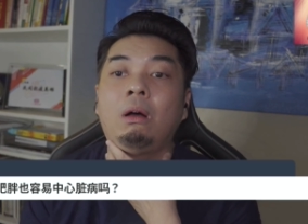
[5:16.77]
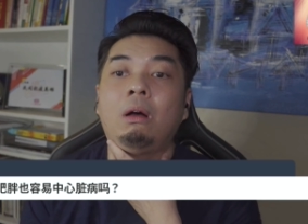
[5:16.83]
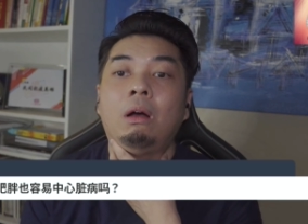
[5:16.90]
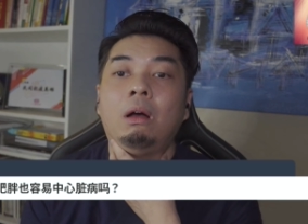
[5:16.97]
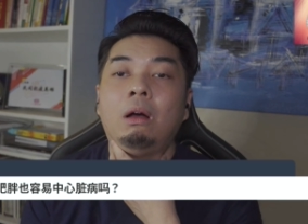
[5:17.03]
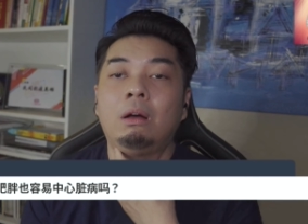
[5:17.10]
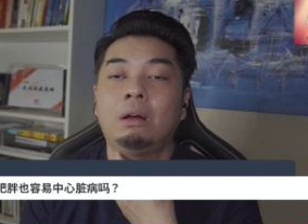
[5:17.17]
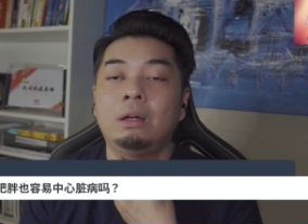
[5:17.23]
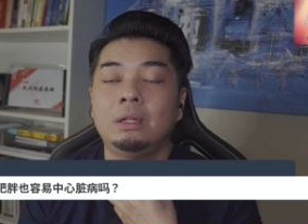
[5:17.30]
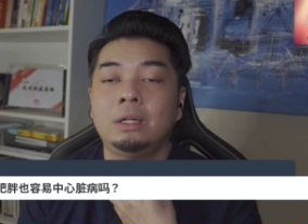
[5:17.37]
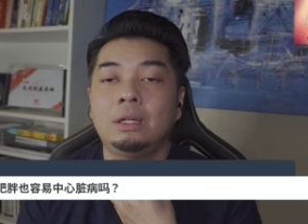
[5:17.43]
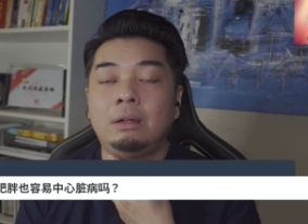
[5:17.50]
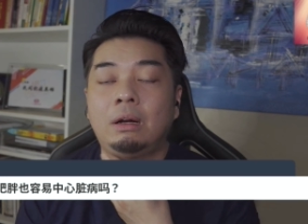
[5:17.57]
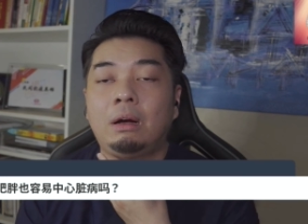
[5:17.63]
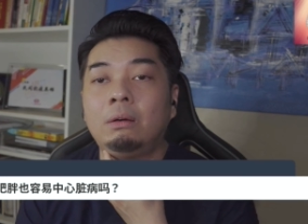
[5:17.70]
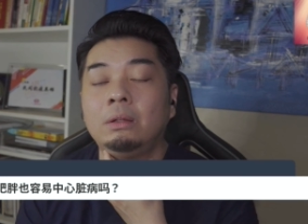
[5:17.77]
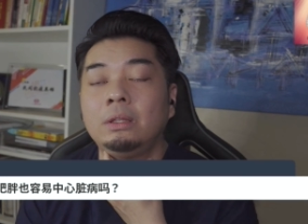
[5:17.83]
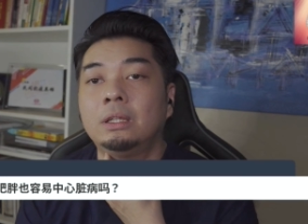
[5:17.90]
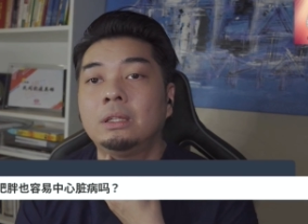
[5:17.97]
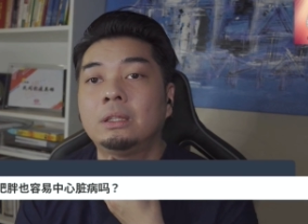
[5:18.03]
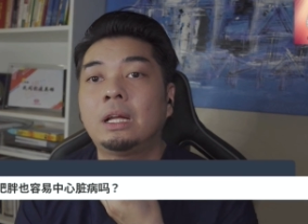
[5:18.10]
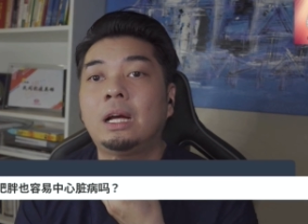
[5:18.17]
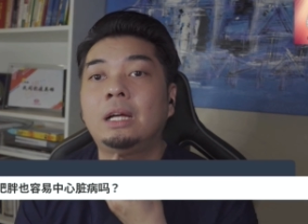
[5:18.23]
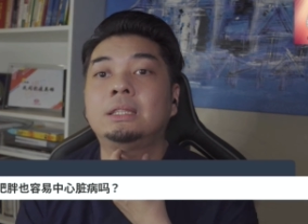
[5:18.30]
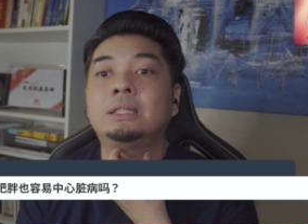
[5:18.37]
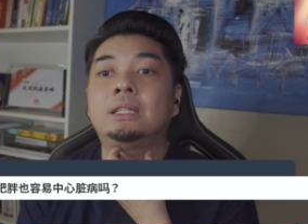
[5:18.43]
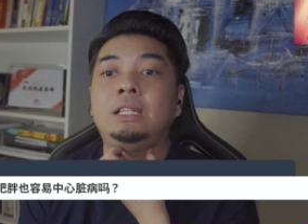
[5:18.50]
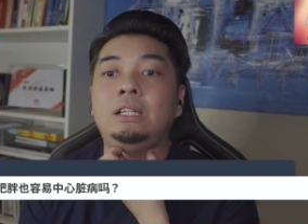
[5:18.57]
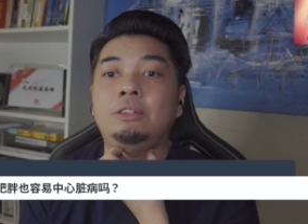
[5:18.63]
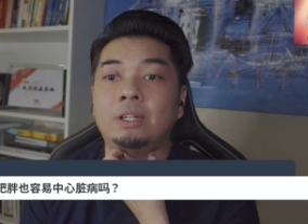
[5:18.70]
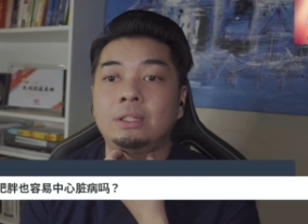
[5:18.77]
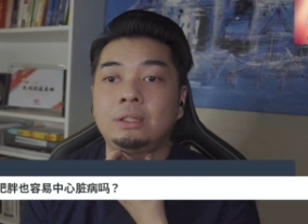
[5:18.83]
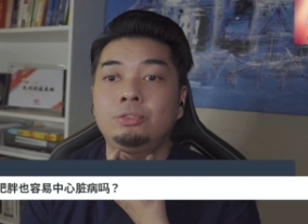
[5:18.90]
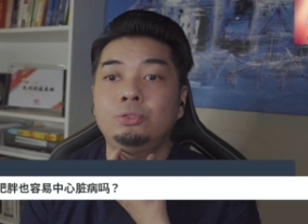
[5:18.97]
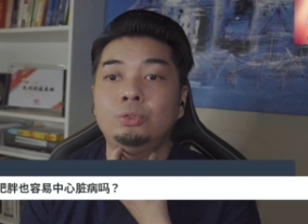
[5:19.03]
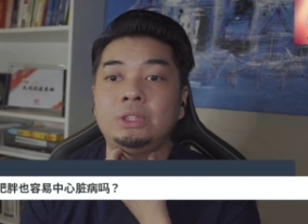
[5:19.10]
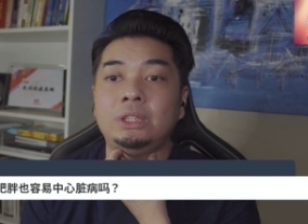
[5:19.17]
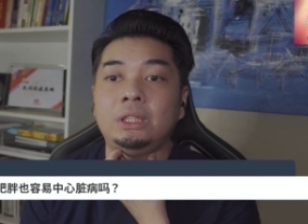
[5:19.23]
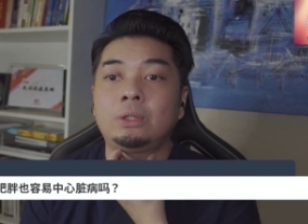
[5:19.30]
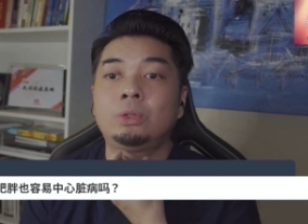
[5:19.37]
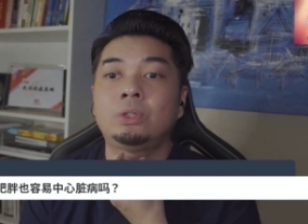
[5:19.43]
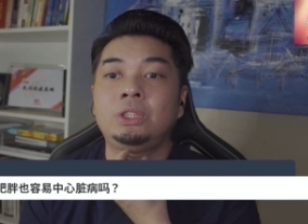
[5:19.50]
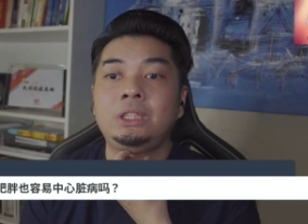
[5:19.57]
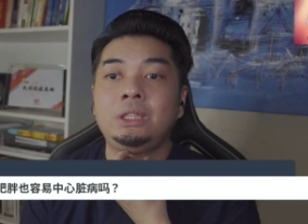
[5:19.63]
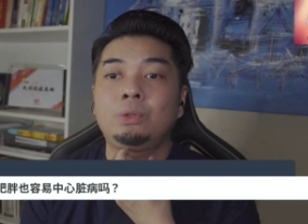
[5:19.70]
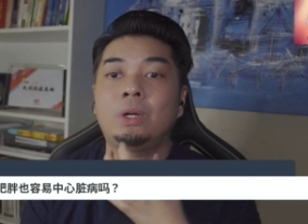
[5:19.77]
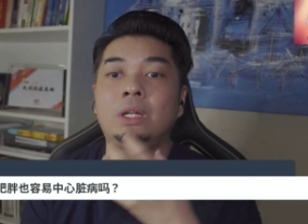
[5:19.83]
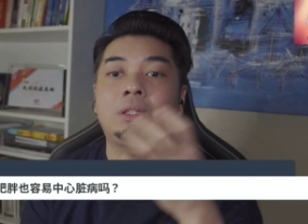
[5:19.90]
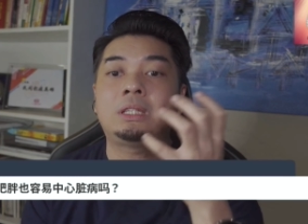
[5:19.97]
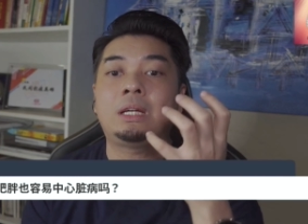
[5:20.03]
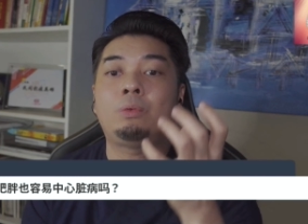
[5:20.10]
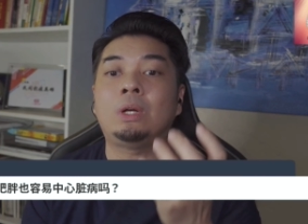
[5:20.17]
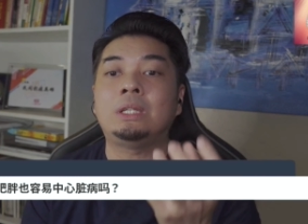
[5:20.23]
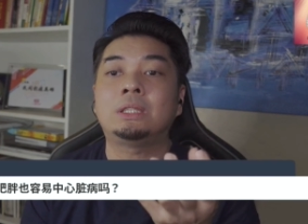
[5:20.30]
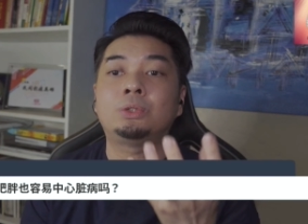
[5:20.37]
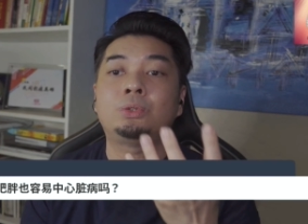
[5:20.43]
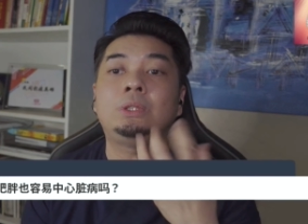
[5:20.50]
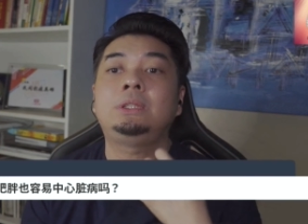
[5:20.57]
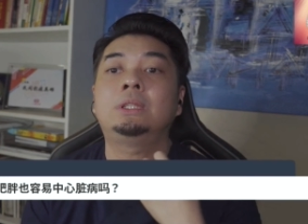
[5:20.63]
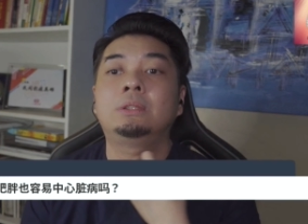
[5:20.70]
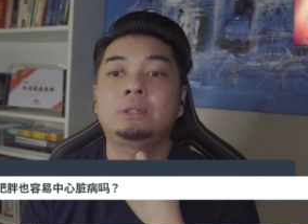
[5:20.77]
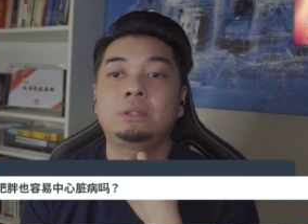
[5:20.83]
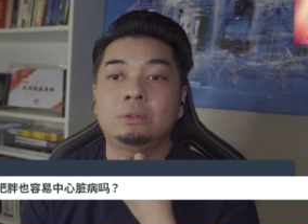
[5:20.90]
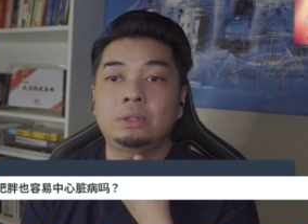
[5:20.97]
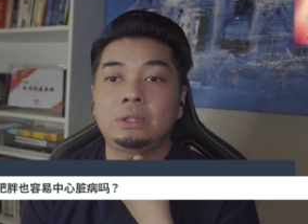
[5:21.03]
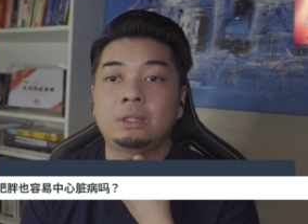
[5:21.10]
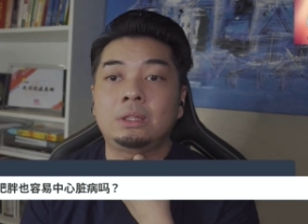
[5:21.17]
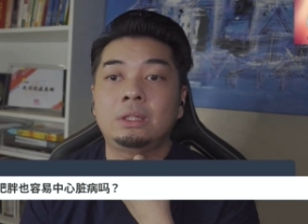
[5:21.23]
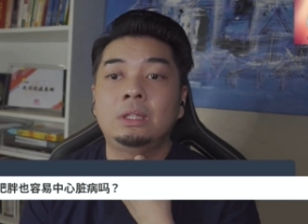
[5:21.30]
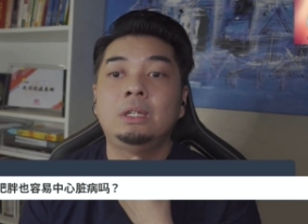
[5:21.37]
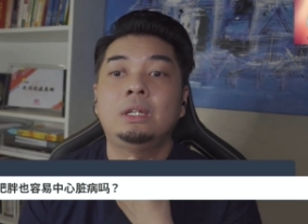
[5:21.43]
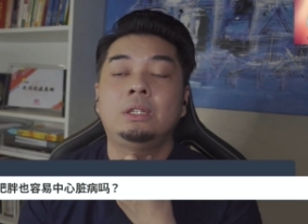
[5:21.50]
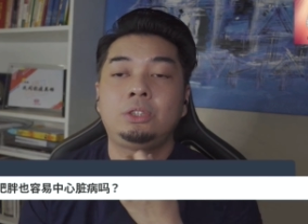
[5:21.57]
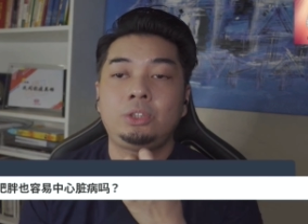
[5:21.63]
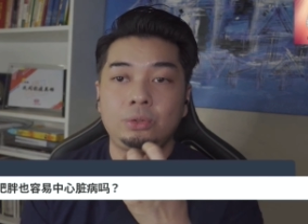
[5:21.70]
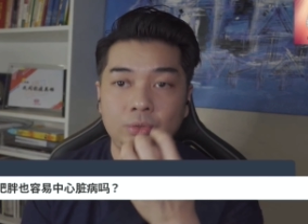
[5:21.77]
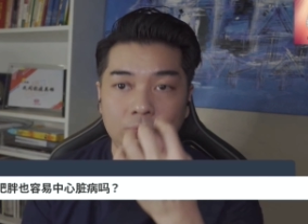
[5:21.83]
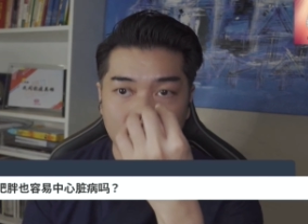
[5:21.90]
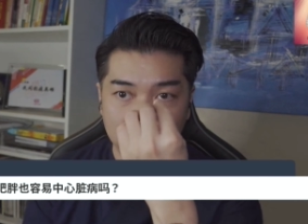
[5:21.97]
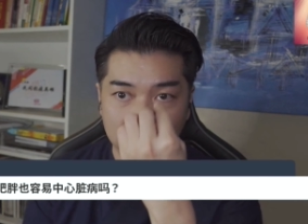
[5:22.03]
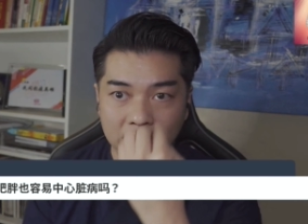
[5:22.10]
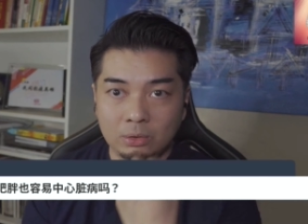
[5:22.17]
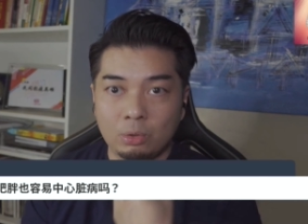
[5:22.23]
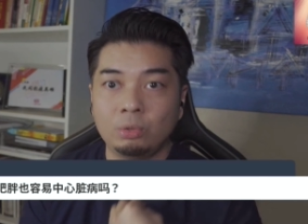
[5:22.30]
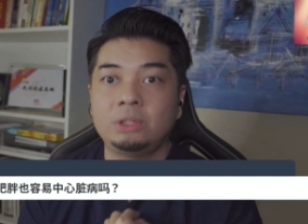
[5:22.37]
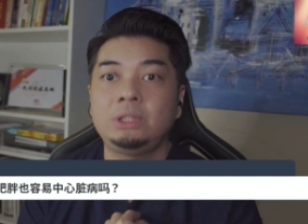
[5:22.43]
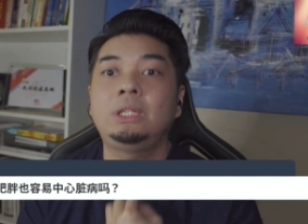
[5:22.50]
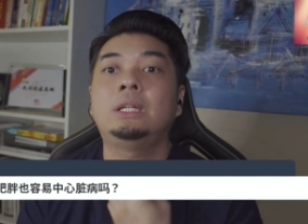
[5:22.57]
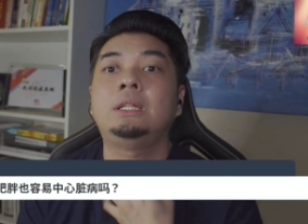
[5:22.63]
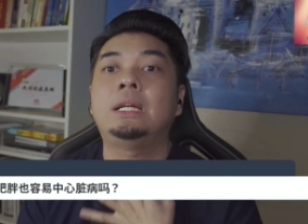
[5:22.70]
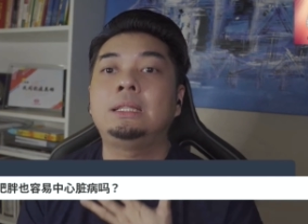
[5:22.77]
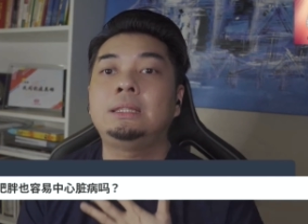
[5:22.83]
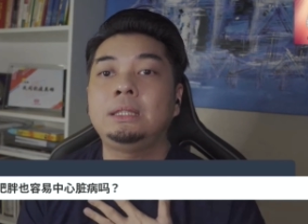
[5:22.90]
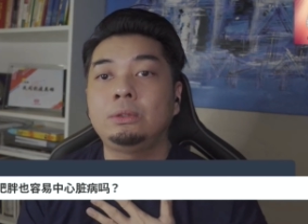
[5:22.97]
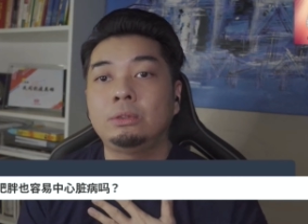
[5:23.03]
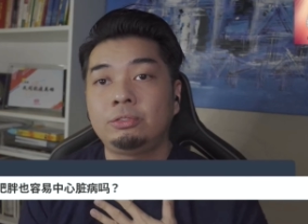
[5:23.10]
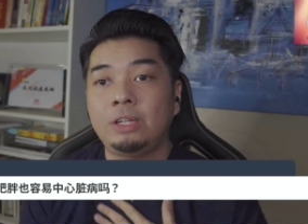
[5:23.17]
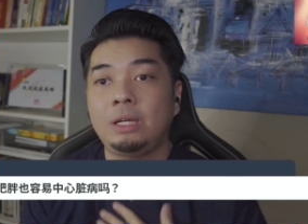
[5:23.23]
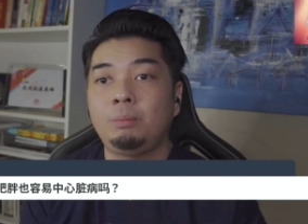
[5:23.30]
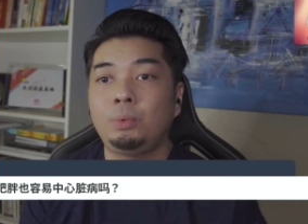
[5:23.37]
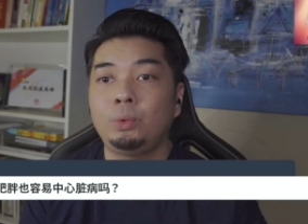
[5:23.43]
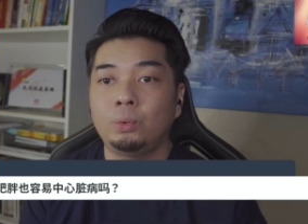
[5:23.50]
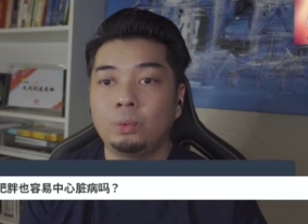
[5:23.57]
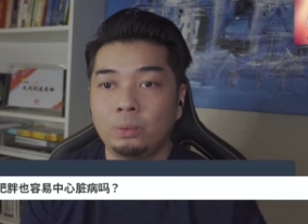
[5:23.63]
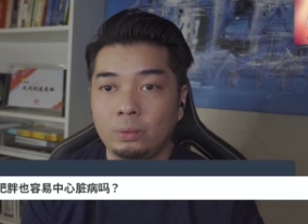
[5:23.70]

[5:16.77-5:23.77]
啊，然后呢，它这个地方的呼吸器官在晚上睡觉的时候呢，就空气很难进入肺部，